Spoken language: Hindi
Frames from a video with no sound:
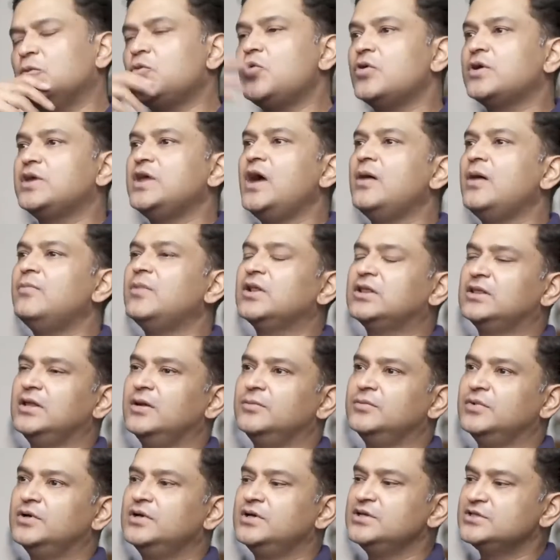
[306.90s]
उनको क्या
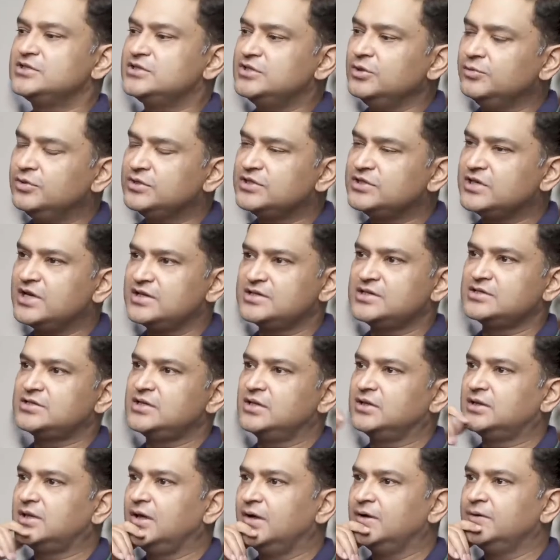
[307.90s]
मतलब कि सीवेज कैसे
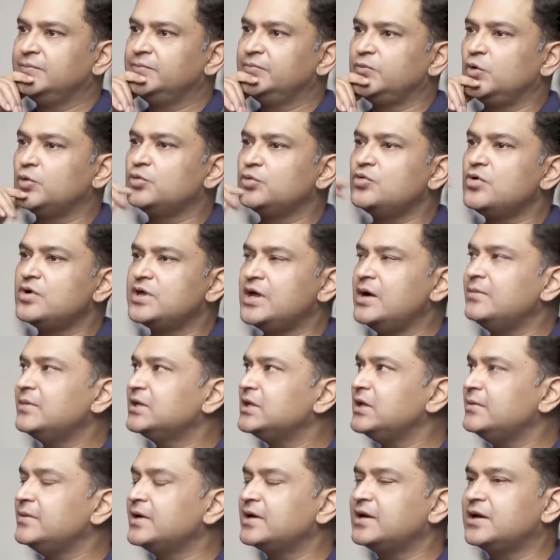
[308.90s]
चलता है उनको क्या
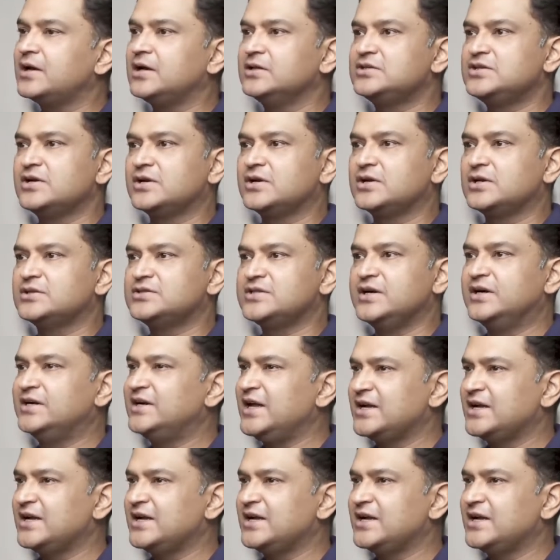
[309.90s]
मतलब एग्रीकल्चर कैसे